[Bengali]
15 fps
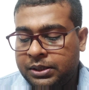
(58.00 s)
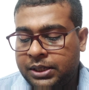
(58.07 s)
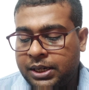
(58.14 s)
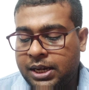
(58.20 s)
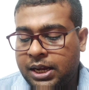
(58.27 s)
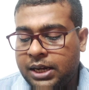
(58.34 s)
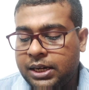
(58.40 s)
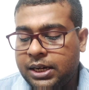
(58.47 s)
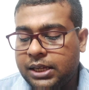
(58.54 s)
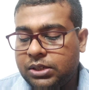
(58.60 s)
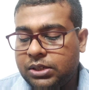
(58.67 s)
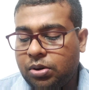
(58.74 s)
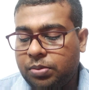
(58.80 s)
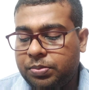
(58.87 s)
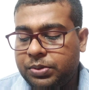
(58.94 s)
সেখানকার
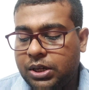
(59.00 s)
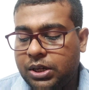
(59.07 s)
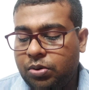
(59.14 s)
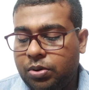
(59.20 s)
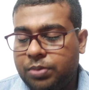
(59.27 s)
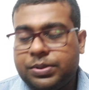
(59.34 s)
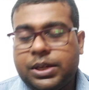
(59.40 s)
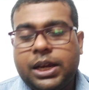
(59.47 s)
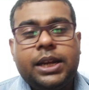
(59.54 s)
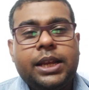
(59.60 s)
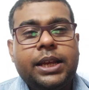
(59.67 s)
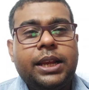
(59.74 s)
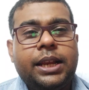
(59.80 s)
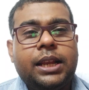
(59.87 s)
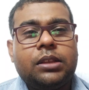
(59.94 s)
যে অফিসিয়াল ওয়েবসাইটে
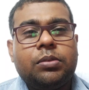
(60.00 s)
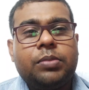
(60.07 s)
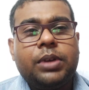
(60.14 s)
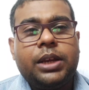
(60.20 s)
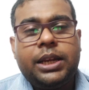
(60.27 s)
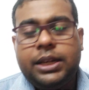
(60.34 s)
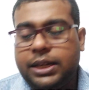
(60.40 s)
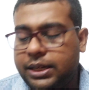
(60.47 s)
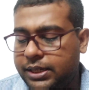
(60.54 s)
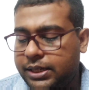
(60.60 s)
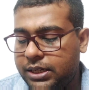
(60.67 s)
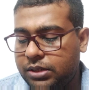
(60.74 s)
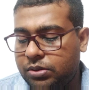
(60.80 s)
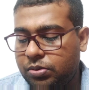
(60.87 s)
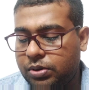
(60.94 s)
গেলে তোমরা ইন
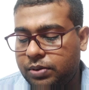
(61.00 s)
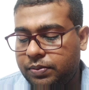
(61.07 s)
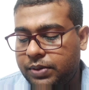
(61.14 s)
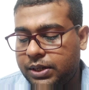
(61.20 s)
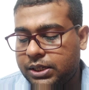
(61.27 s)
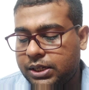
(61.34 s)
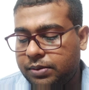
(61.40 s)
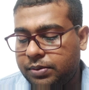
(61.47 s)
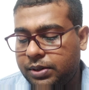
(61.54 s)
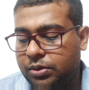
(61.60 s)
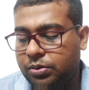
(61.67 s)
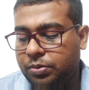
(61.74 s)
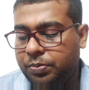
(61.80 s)
ডিটেলস নোটিফিকেশান কিন্তু